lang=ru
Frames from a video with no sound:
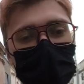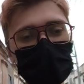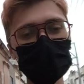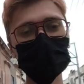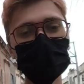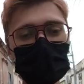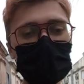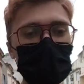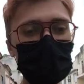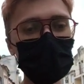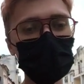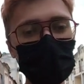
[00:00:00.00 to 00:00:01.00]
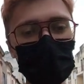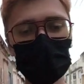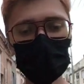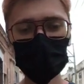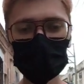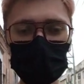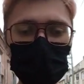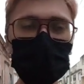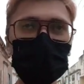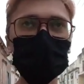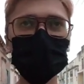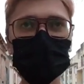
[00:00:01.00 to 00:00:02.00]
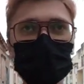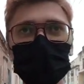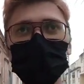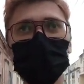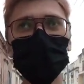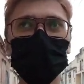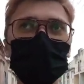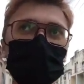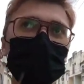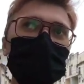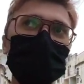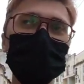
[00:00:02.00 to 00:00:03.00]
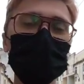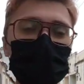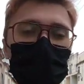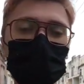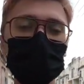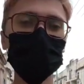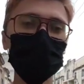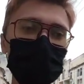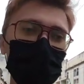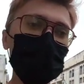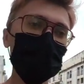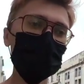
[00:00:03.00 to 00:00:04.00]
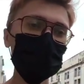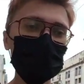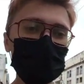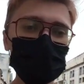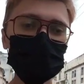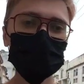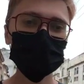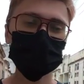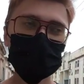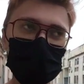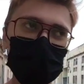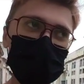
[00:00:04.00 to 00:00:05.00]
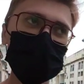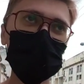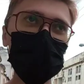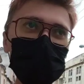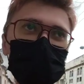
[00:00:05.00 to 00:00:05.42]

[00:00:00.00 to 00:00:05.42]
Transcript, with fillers: стритфуд здесь, ну, довольно-таки дешевый. Э, стакан,